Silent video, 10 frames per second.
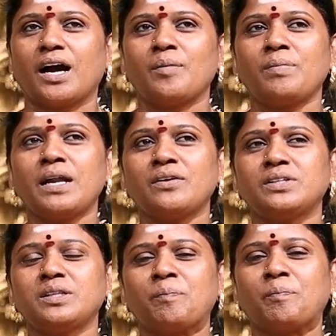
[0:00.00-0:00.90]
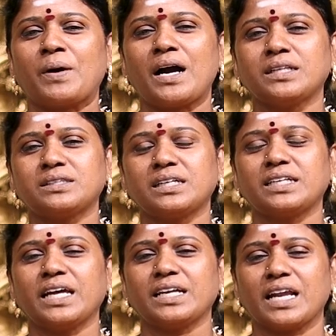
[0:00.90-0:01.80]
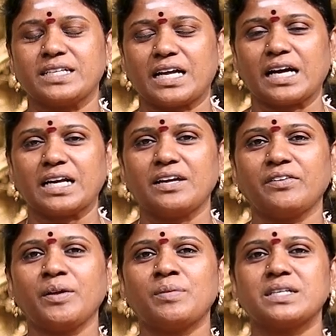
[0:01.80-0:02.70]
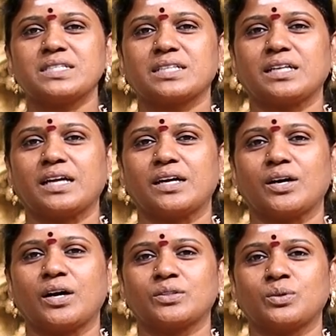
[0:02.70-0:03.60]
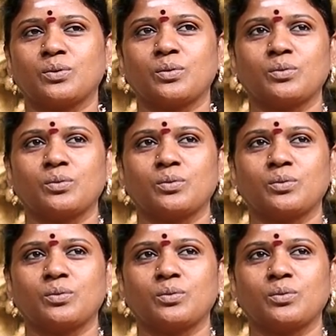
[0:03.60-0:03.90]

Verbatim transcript: அம்பாலை வந்து பார்த்துக்கிட்டே இருக்கலாம் நகலவே மனசு இல்லை அது